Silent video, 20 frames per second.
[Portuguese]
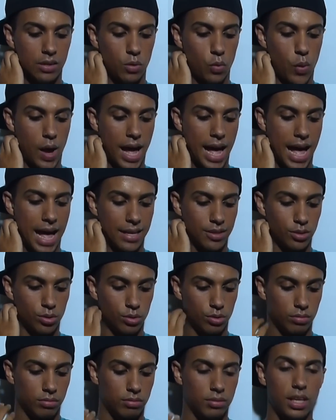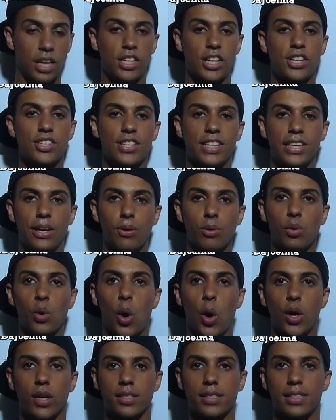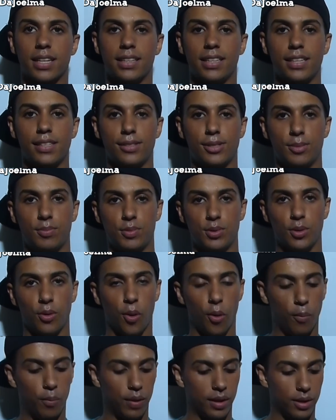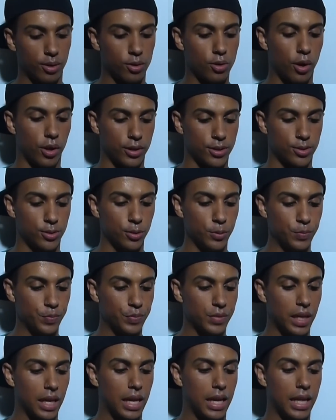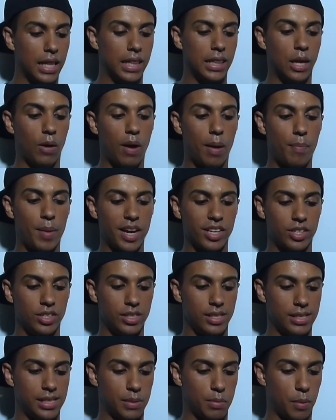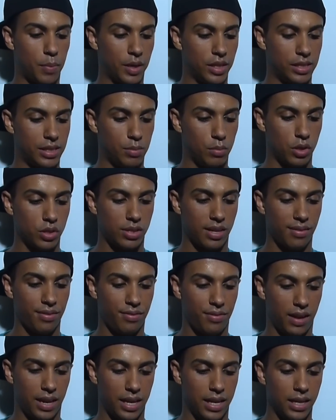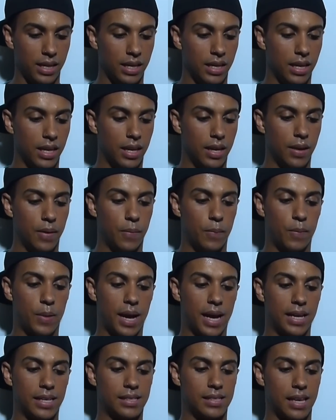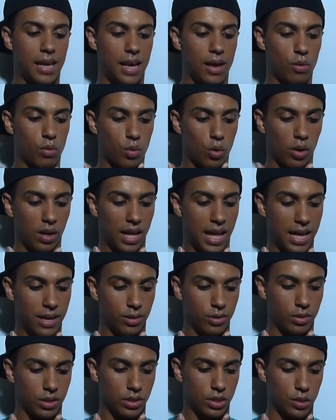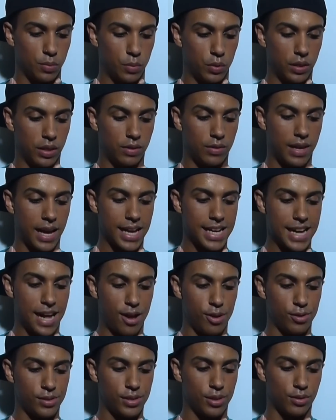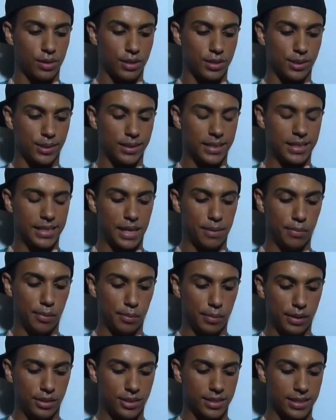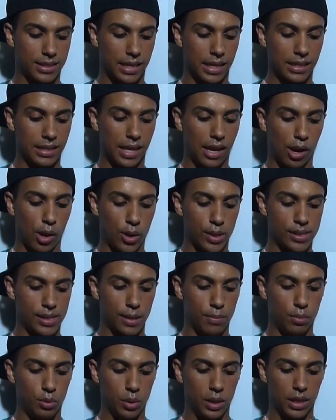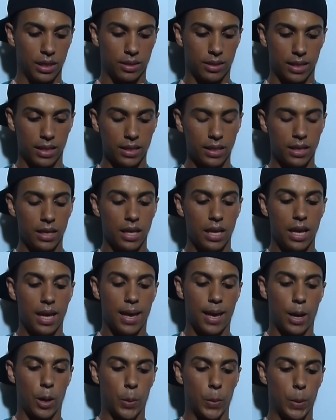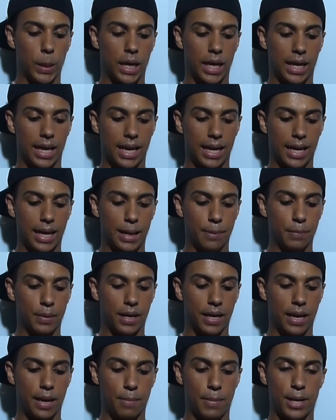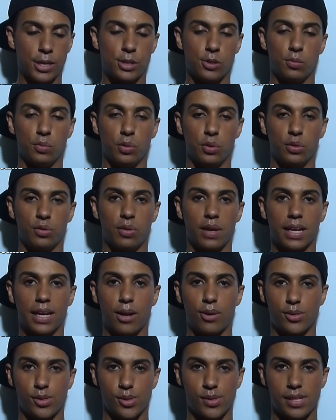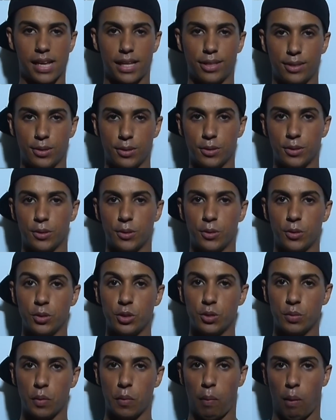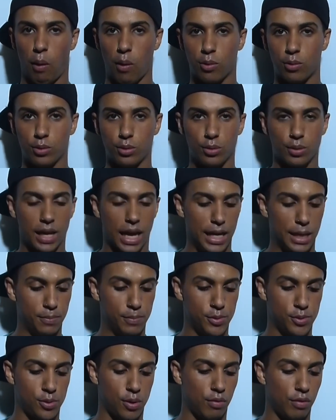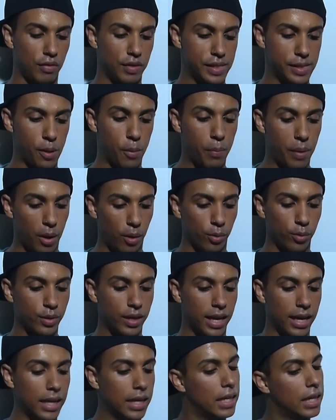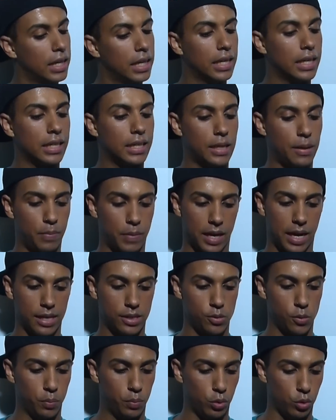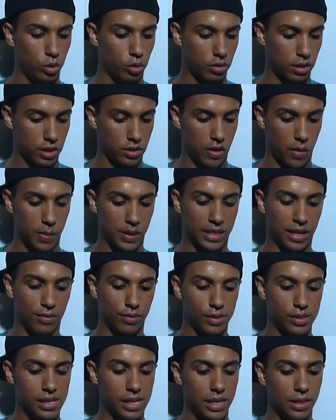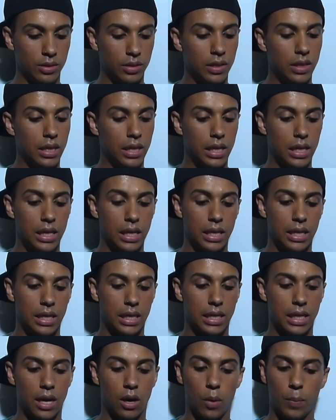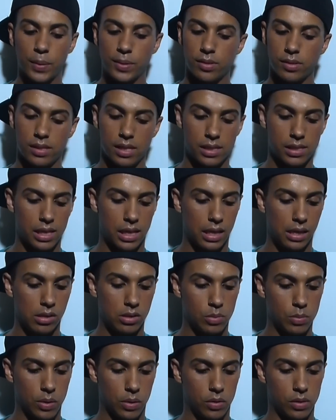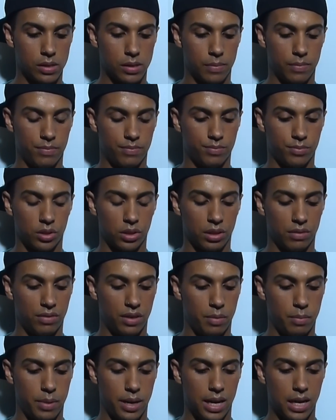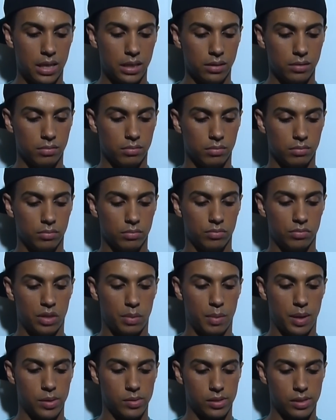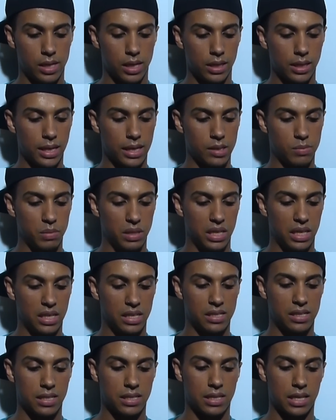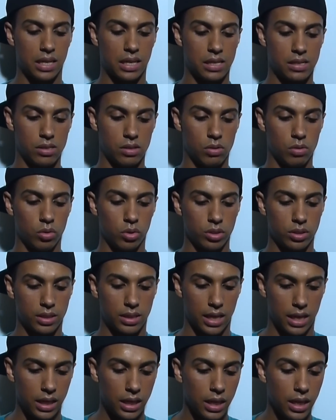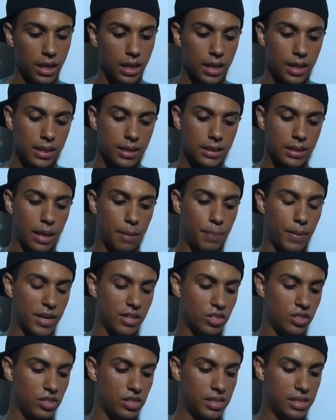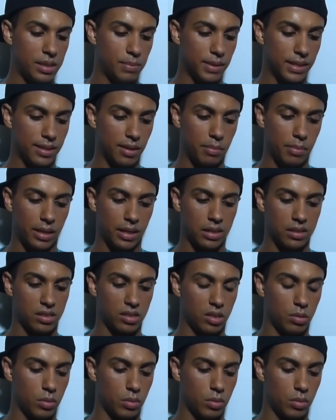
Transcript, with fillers: um arraso. Tem gente que não gosta desse tipo de roupa, eu gosto. Não a parte de cima, a parte de cima eu achei feia. Mas é, o colar eu tô achando bonito e a calça eu tô achando extremamente escandalosa e bonita. É um, ela lembra, remete muito à calça usada no último bloco do Calypso ao em São Paulo, né? que parece um poodle que a Joelma estava usando. E a roupa dos dançarinos, uma coisa toda vermelha, vermelho sangue. E as meninas dançarinas eu não gostei da parte de cima também, assim